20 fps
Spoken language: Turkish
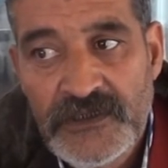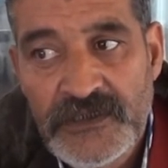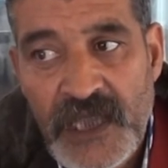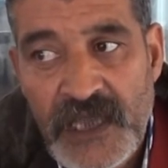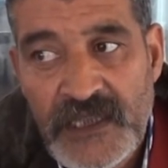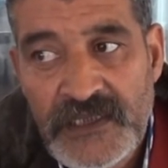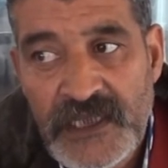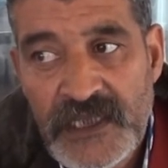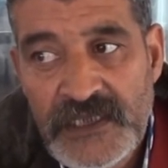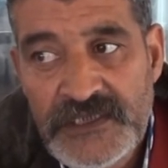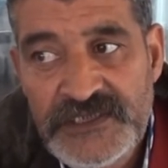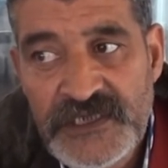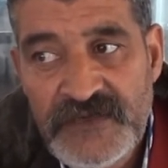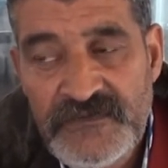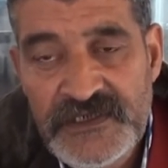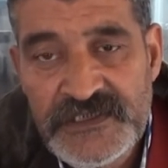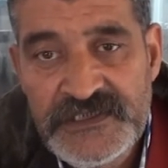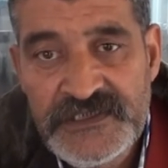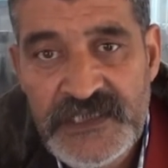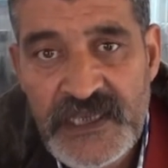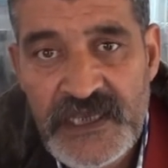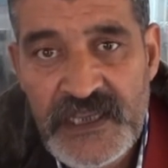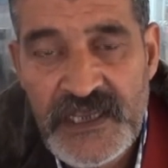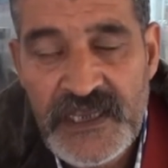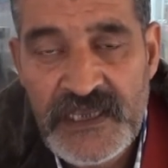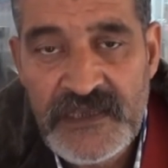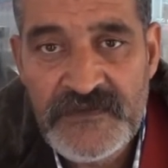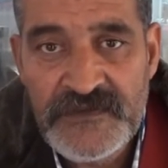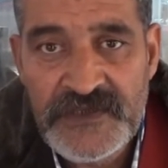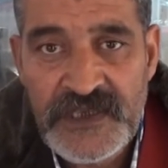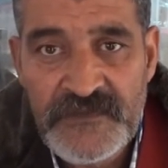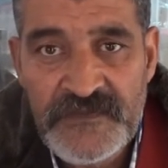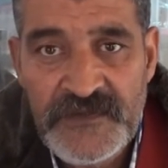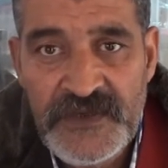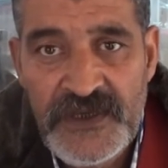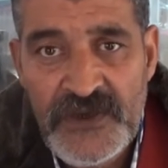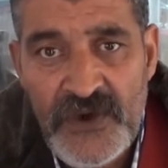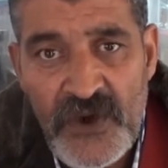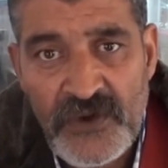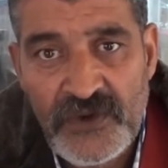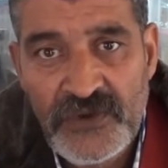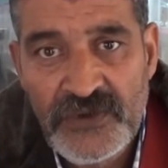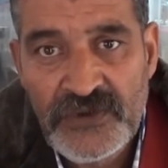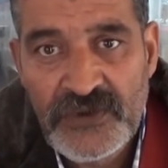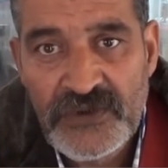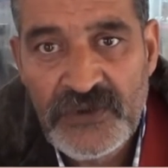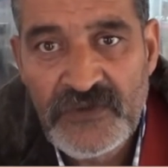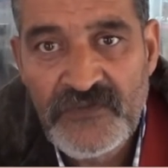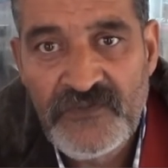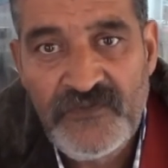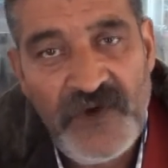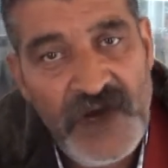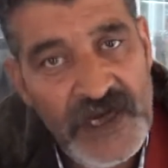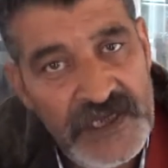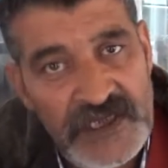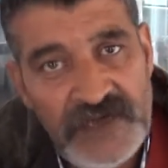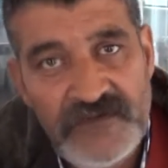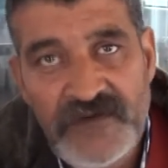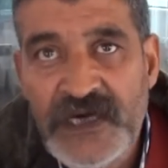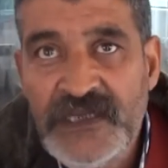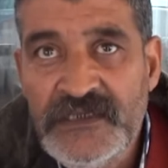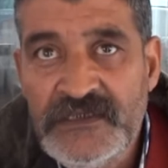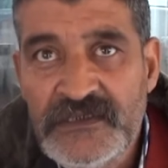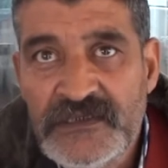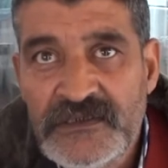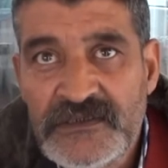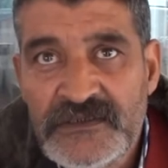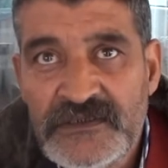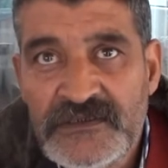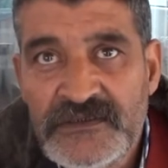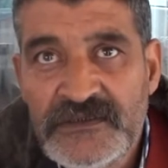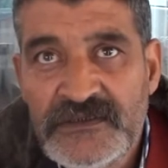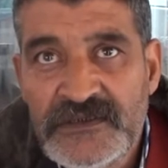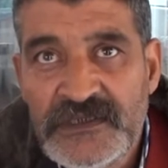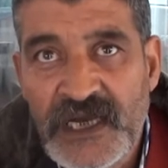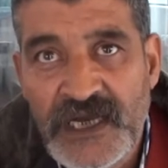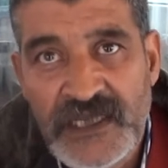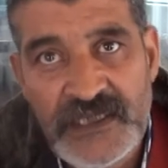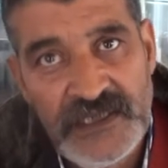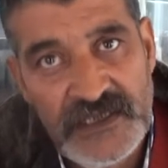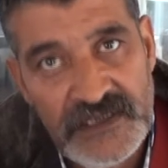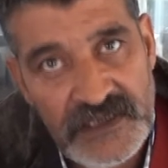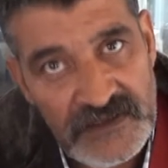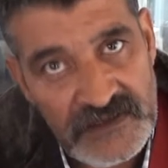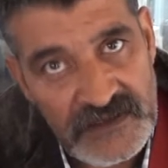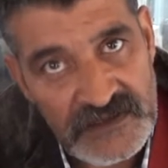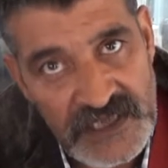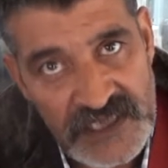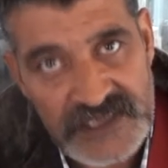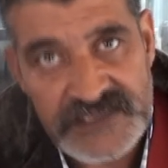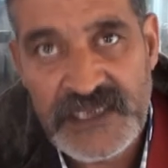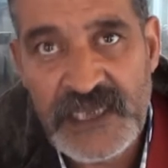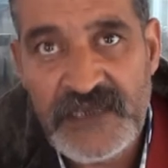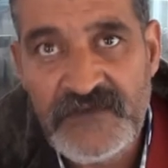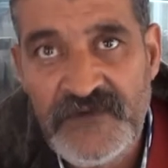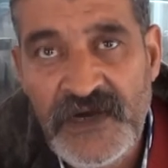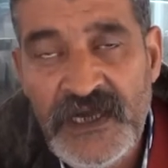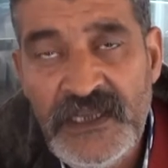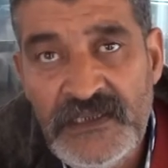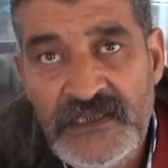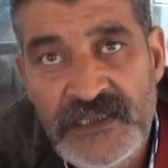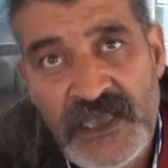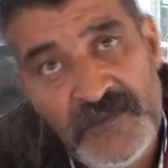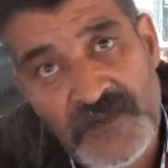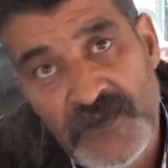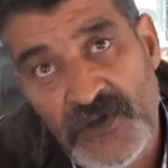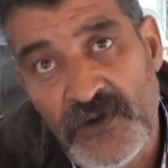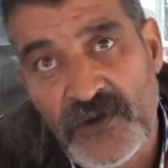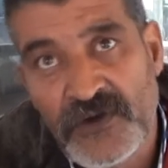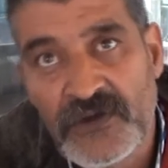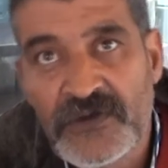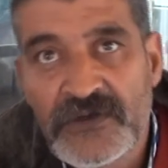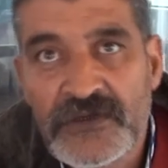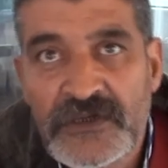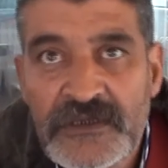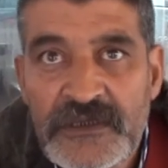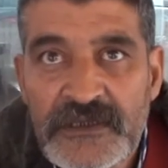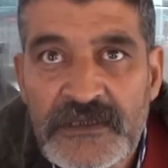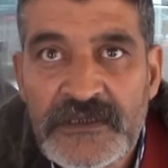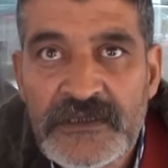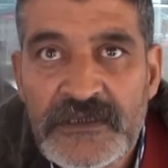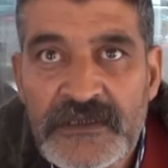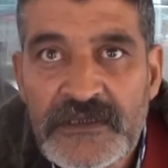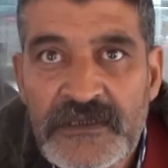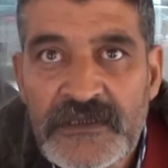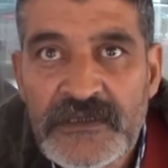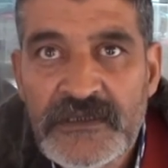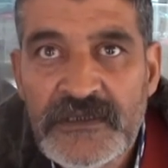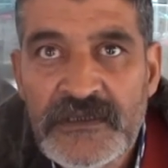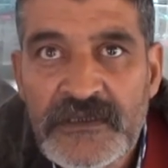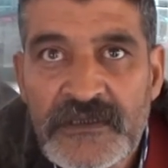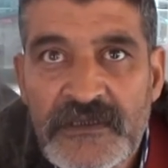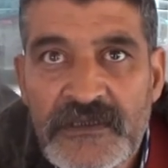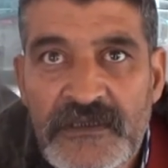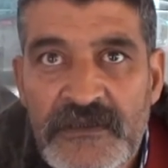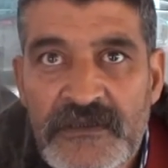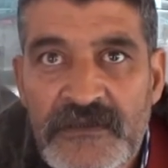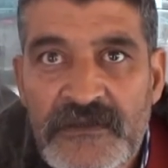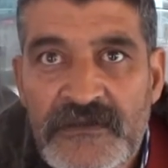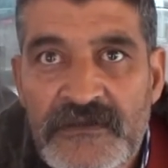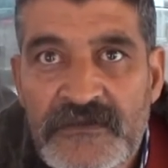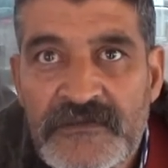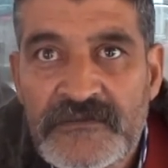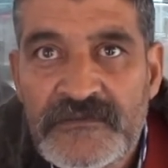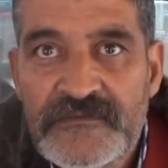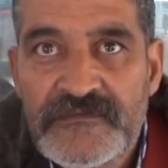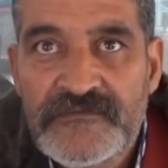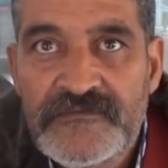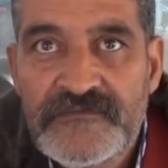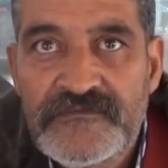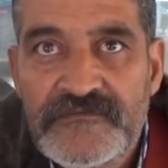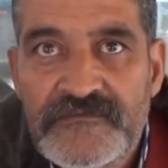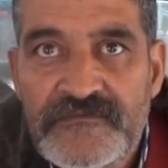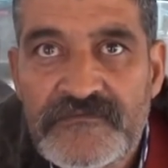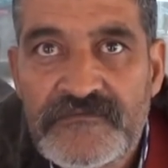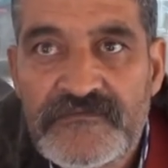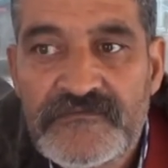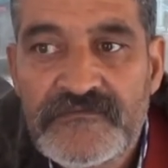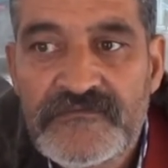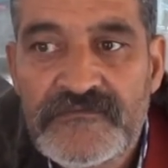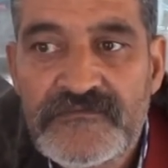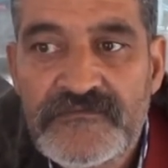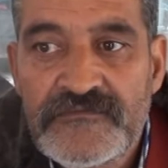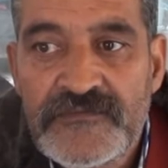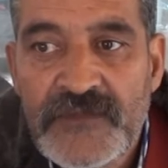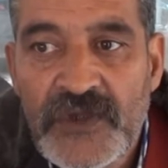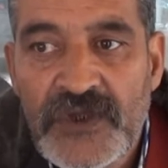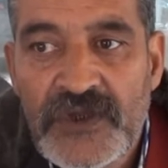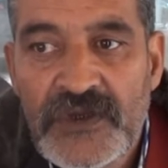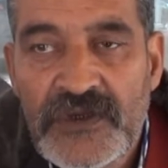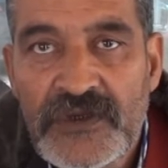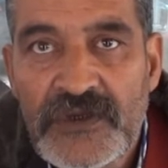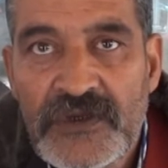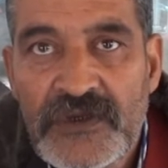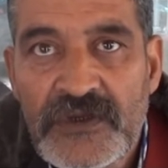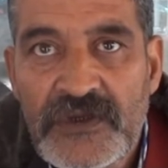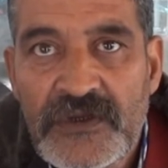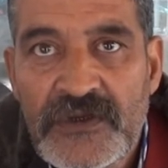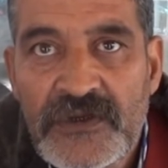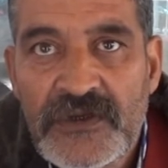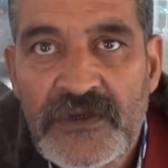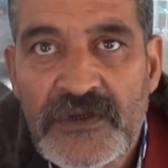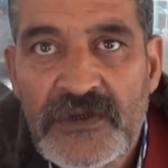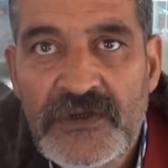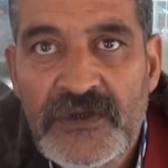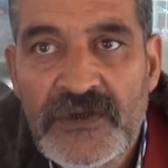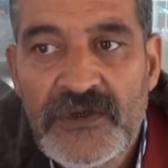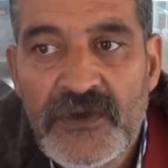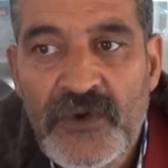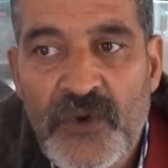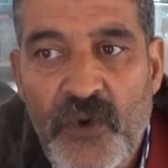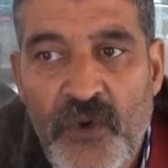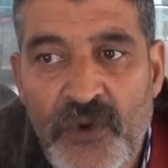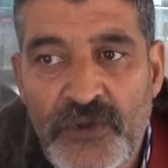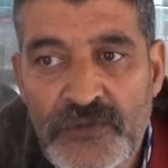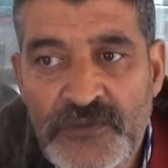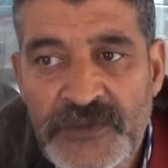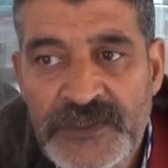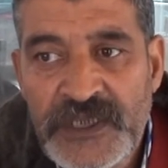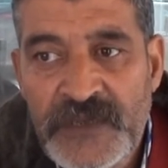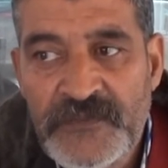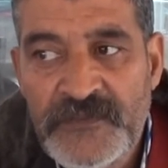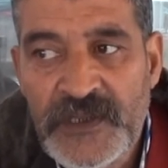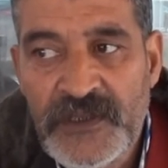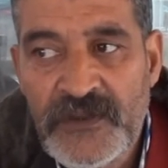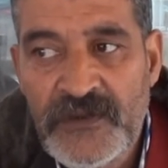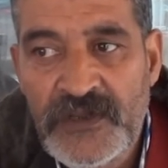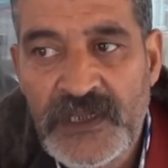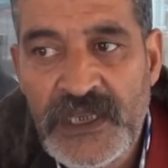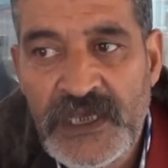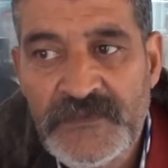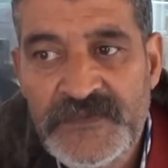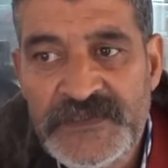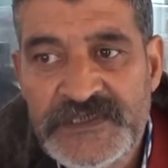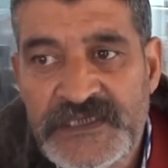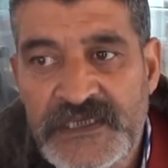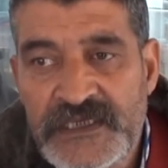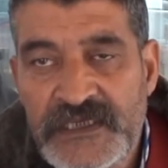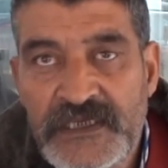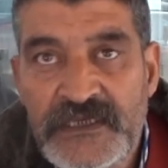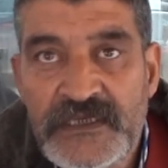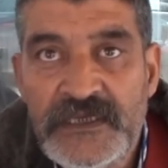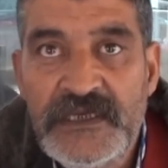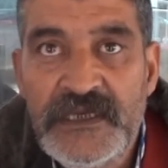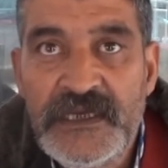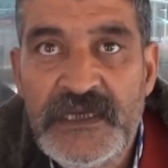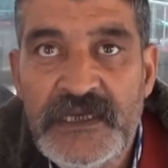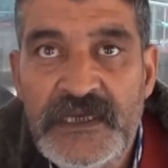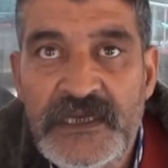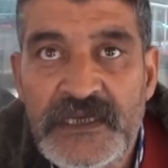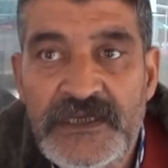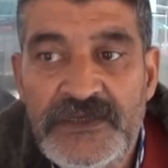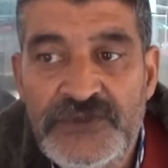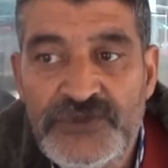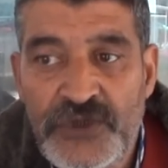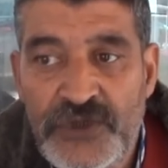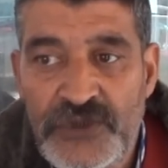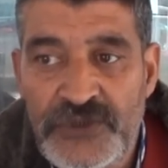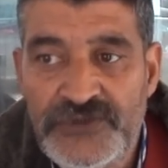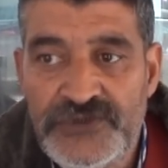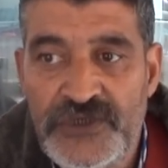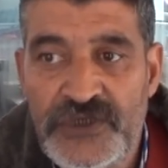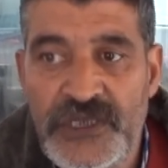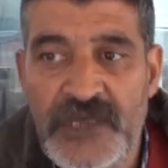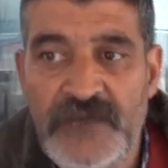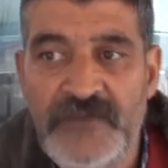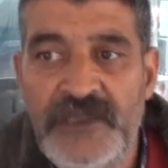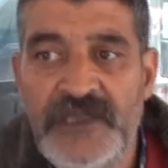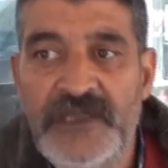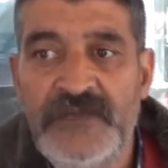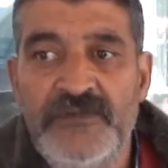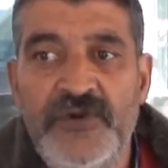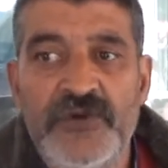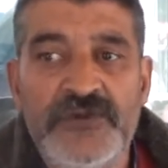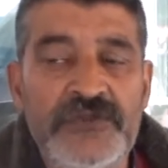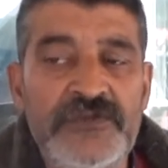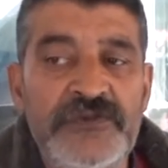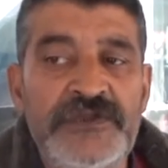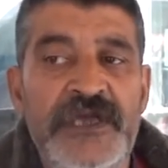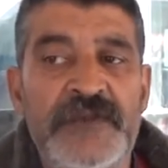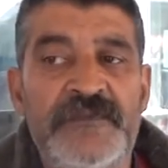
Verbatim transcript: Yani çevresinde herhangi bir tepki yok. Fayda var. Yani destek var, tepki yok. Olumlu olumsuz yönde neler var mesela? Olumlu tepkiler olarak. Olumlu tepkiler olarak ne- nasıl ilgi görüyor? Şöyle söyleyebilirim. Olumlu